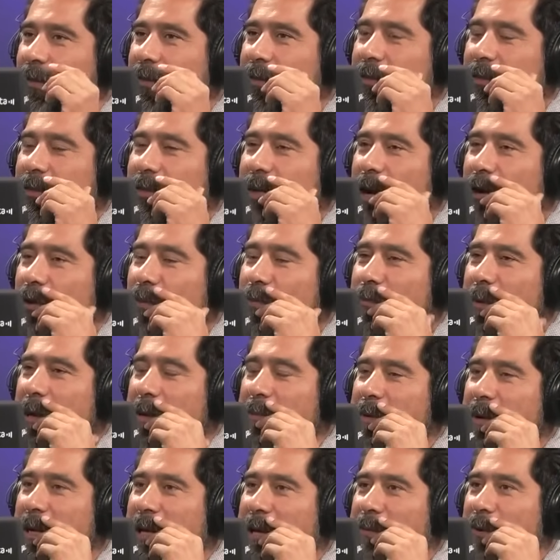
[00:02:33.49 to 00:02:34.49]
Hay un
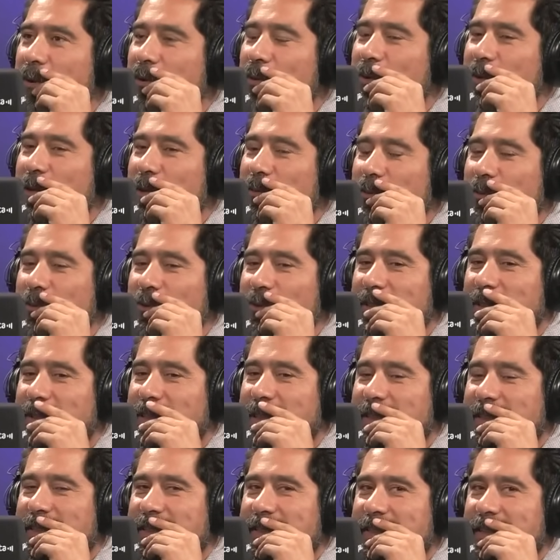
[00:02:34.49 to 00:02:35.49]
paper que me gusta mucho que
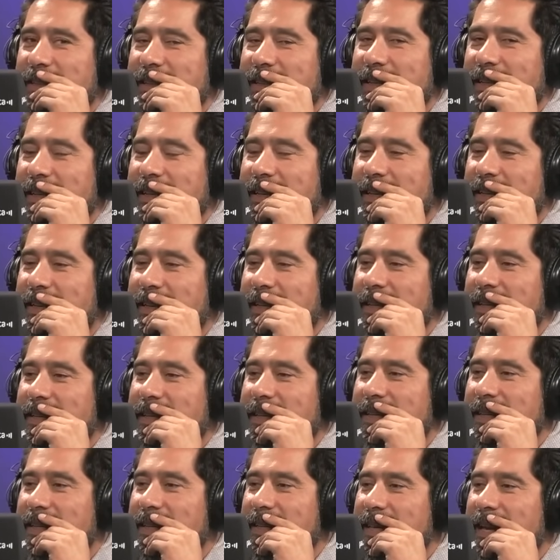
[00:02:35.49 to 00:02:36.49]
dice... Eh,
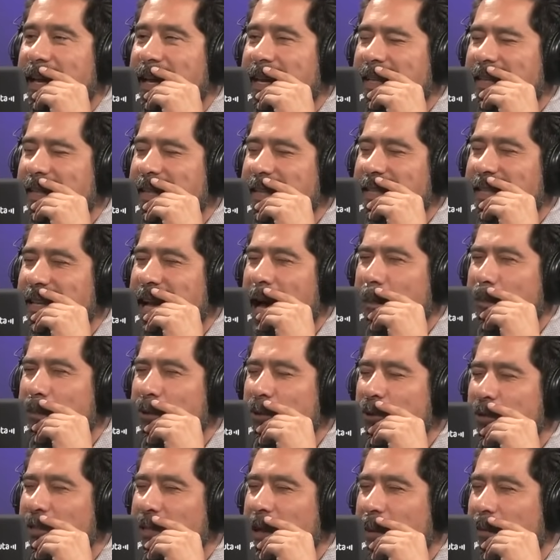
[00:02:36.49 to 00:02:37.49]
The elite is up to
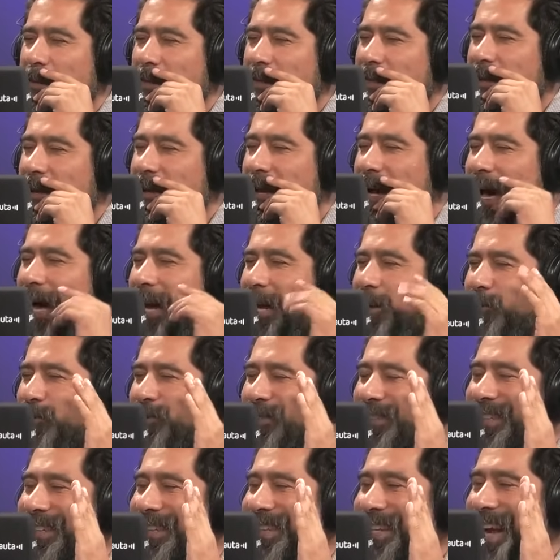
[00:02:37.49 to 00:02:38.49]
something. Algo
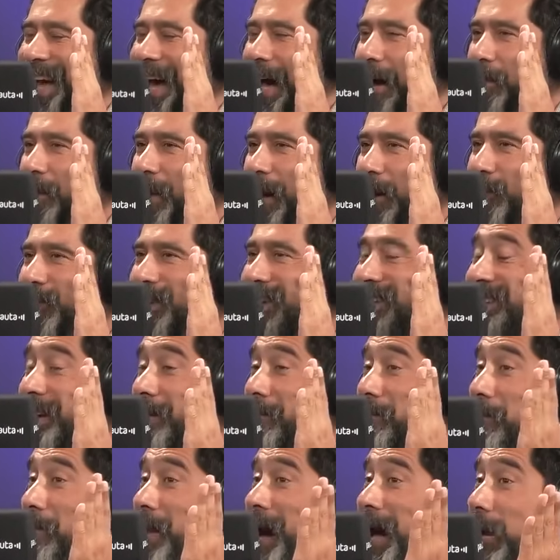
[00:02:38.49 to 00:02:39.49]
se trama. No es que sean
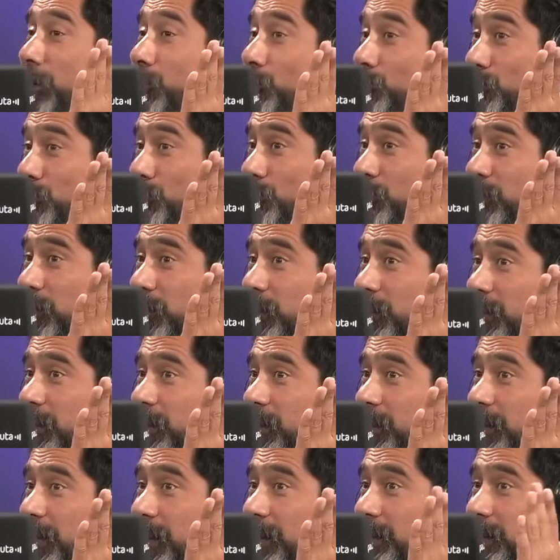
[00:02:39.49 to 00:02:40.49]
malos,
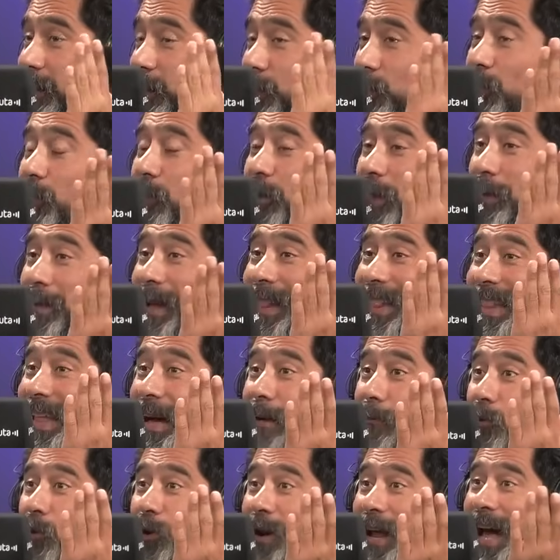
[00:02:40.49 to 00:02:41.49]
en el sentido como de maldad
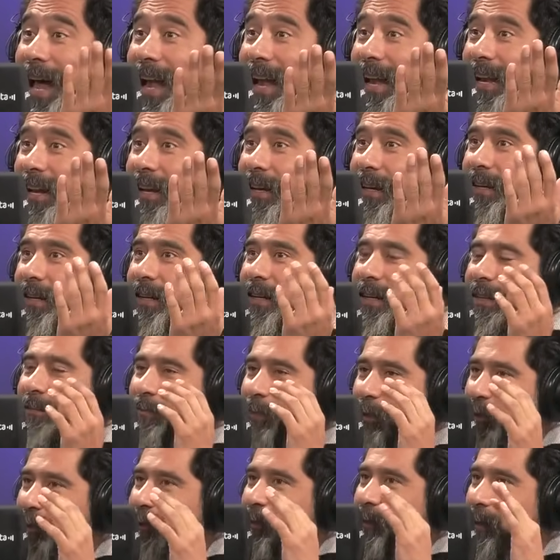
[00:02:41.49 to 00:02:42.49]
moral, mm.
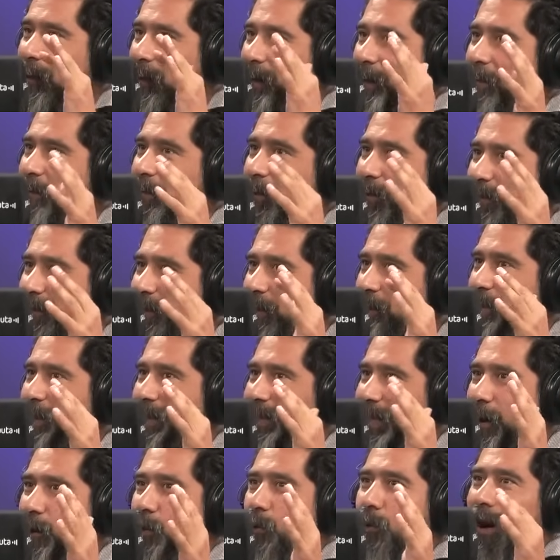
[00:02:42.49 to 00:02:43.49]
pero, pero siempre
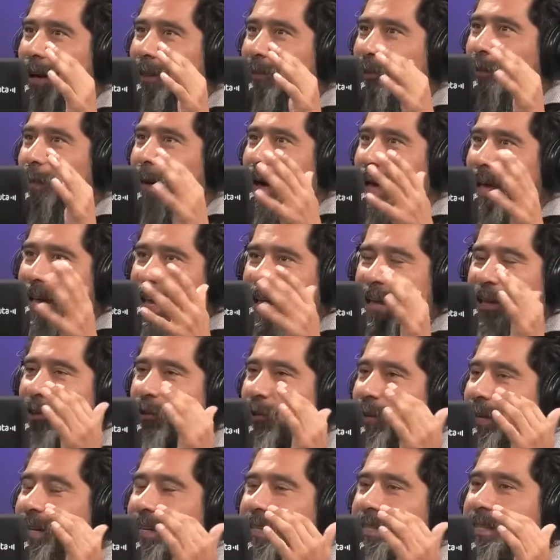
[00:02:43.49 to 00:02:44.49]
están jugando para ello
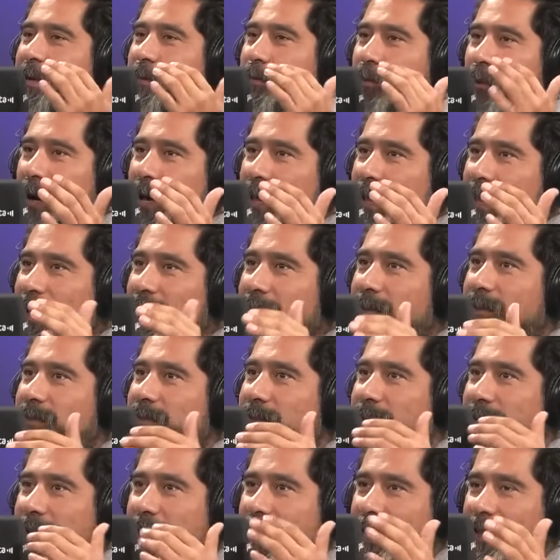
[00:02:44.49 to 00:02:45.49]
y, si pueden
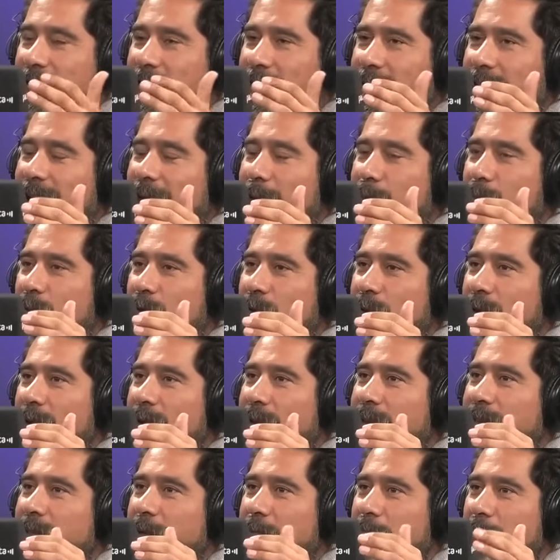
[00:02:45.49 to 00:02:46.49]
dejarte, digamos, el
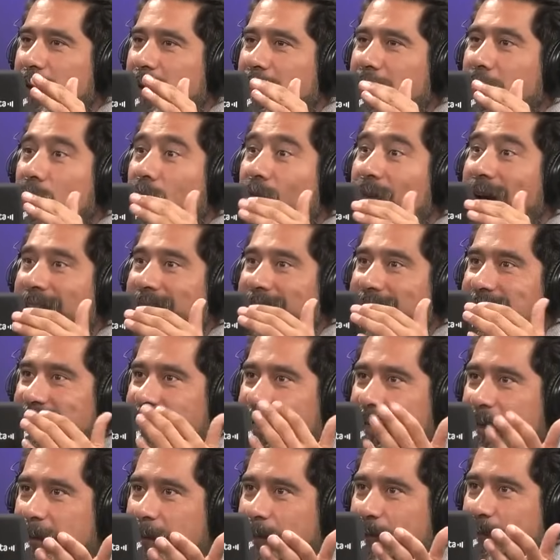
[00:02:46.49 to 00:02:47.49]
interperio, lo van a
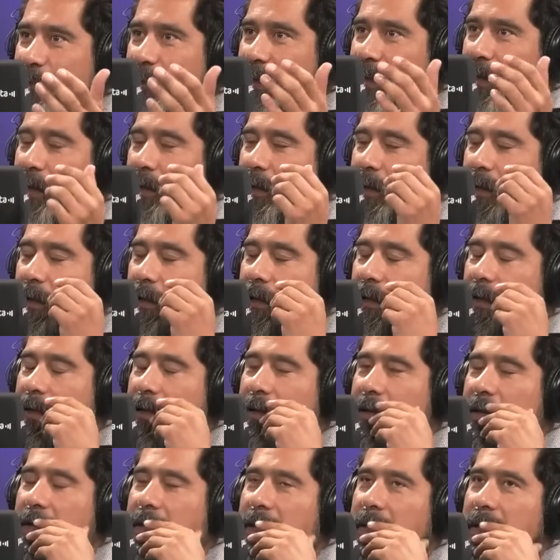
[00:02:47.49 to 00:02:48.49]
hacer. Eh,
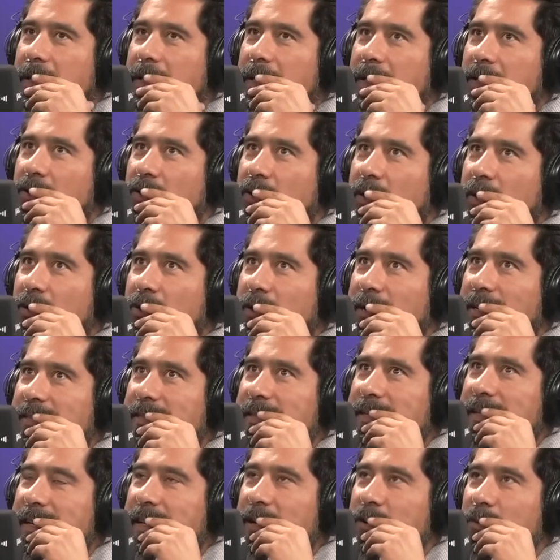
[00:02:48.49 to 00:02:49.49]
y, yo creo que
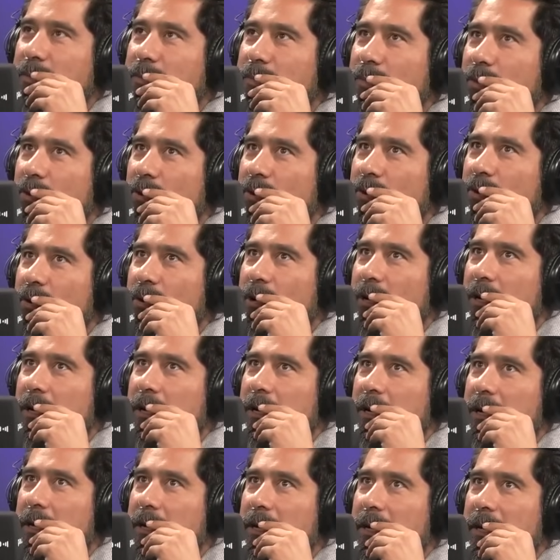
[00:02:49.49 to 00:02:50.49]
ese es un poco
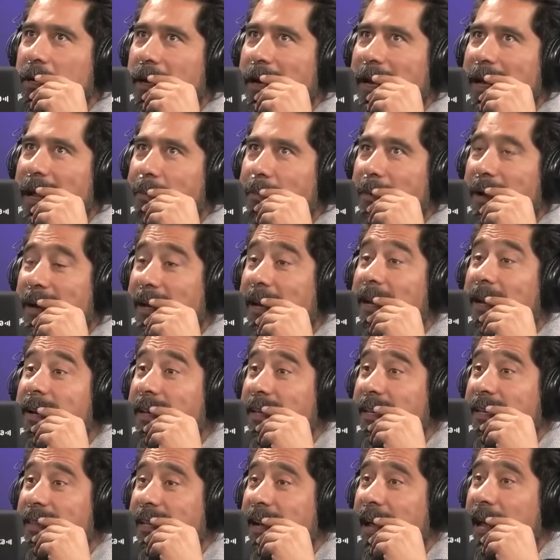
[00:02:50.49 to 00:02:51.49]
la marca
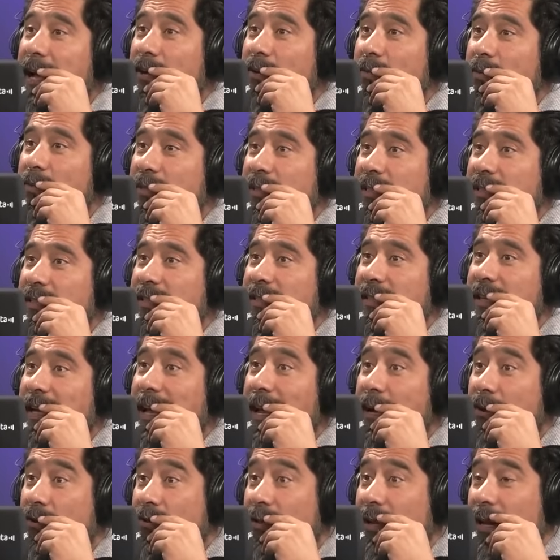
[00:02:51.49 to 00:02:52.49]
registrada, como te decía,
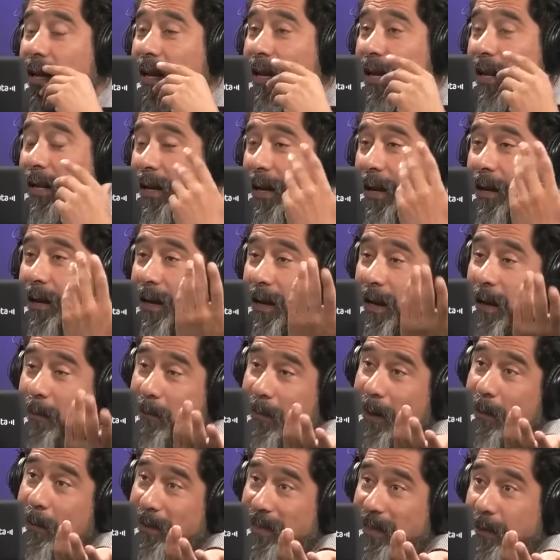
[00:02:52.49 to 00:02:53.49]

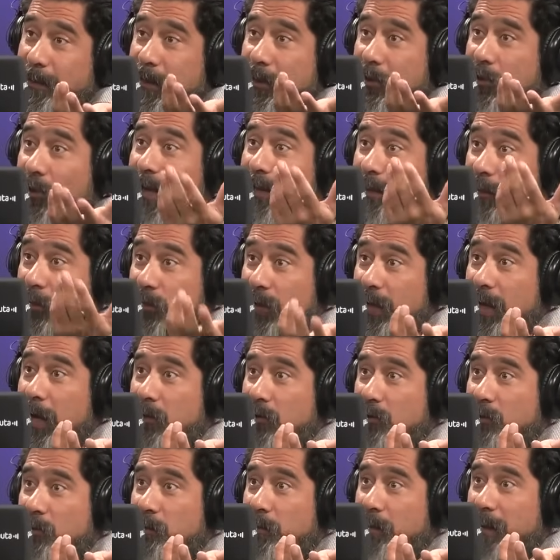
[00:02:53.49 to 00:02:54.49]
el pensamiento de la teoría
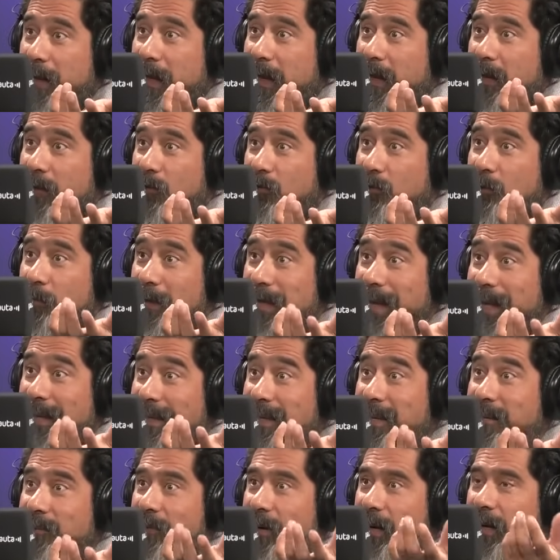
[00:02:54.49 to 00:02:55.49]

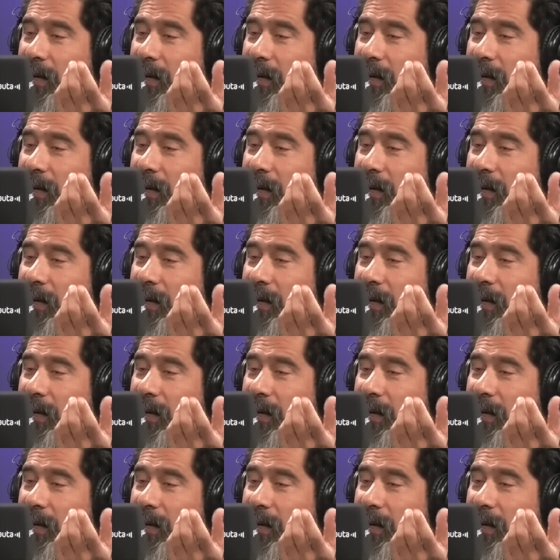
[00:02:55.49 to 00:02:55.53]
conspirativa